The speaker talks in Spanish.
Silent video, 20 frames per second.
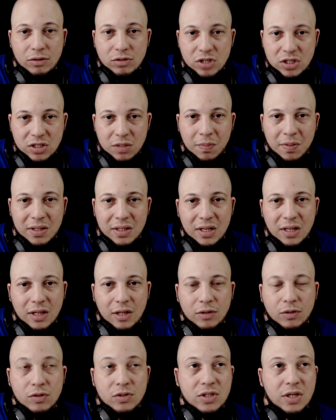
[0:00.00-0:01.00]
No sé si me
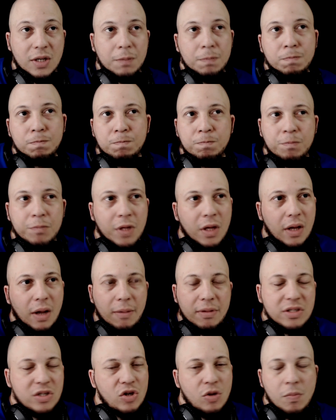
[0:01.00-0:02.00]
entienden. Entonces,
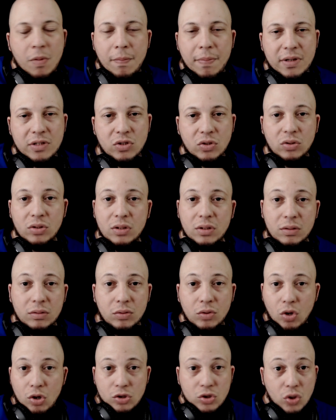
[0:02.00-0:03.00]
a veces yo me paso
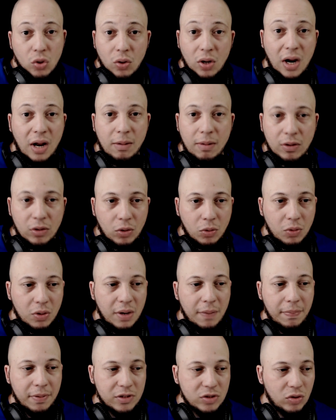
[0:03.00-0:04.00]
dos horas hablando con
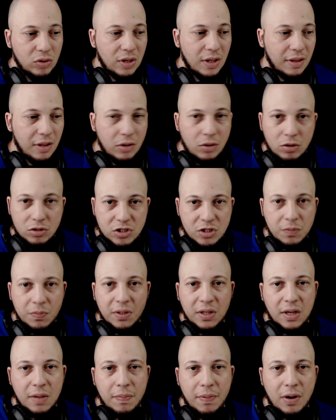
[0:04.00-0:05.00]
una persona de
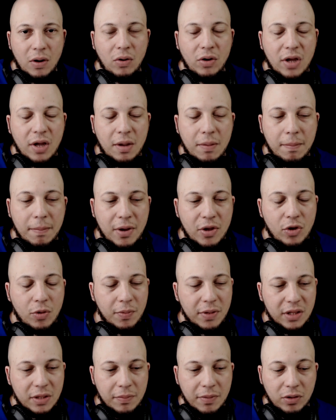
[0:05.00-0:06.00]
dropshipping, que es para lo que
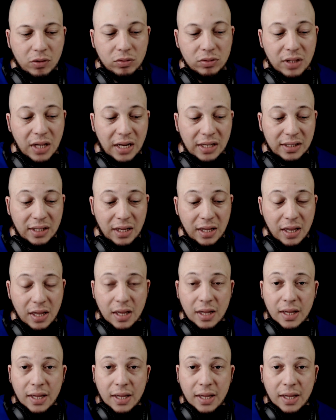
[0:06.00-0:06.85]
mayormente me contactan.